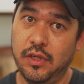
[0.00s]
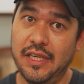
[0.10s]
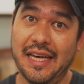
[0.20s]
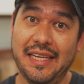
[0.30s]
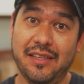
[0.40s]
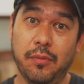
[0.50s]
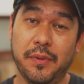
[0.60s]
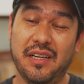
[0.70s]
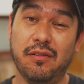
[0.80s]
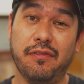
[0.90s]
E aí então,
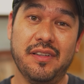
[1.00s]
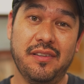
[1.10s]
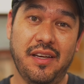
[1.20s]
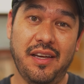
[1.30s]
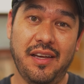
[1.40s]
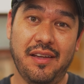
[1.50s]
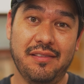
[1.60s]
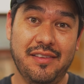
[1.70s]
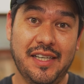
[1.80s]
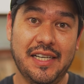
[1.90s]
por que não
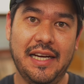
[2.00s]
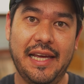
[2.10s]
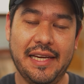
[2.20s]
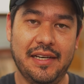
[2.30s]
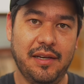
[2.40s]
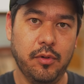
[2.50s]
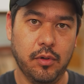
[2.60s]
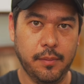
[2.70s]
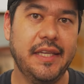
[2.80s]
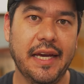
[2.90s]
fazer turkey leg, né,
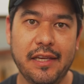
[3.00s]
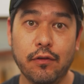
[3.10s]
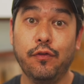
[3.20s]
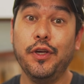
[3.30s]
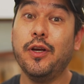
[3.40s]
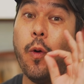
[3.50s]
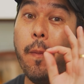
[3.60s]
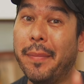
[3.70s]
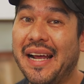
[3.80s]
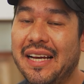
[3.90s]
meu? E aí eu fui
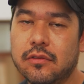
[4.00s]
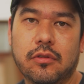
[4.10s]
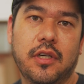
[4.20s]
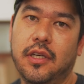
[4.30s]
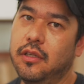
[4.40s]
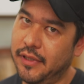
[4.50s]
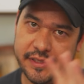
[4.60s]
comprar, só que não